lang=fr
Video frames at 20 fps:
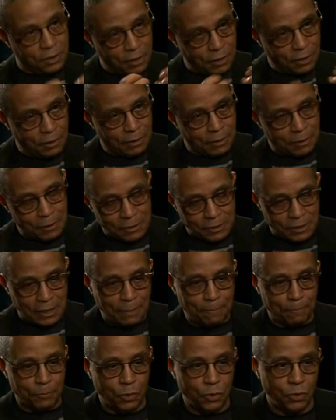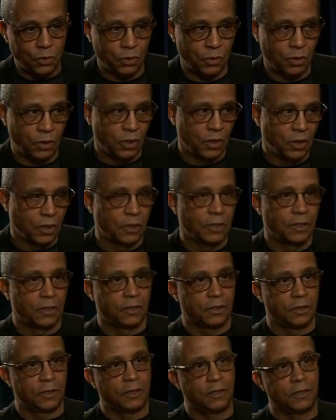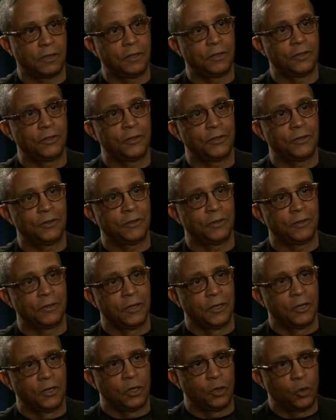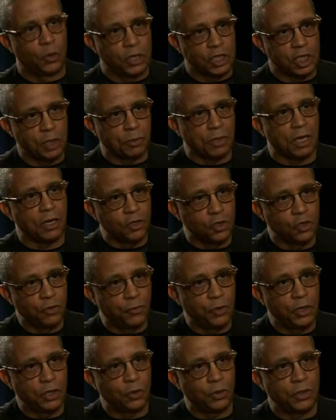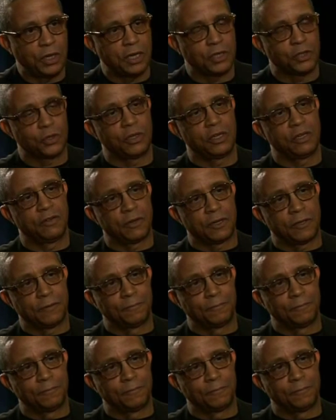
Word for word: euh, un peu le le réceptacle que je voulais donner à ce livre.